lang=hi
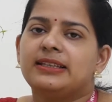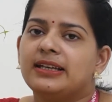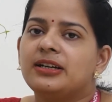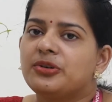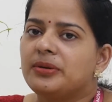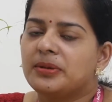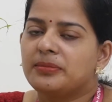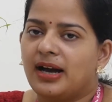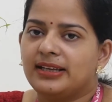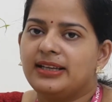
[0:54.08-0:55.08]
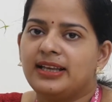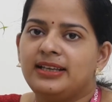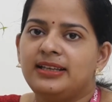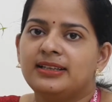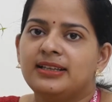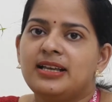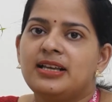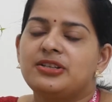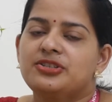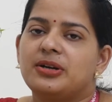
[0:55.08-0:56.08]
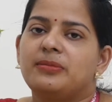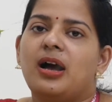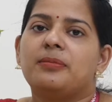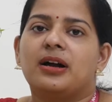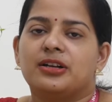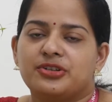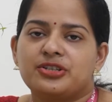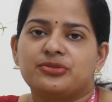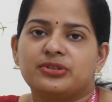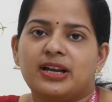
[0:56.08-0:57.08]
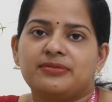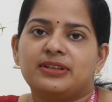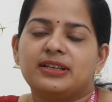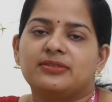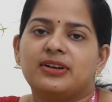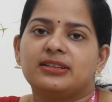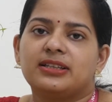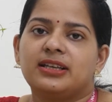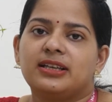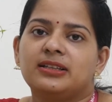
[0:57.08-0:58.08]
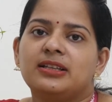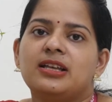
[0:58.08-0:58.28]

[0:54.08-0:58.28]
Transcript: यह कोई बीमारी नहीं जब आप अल्ट्रासोनोग्राफी करवाते हैं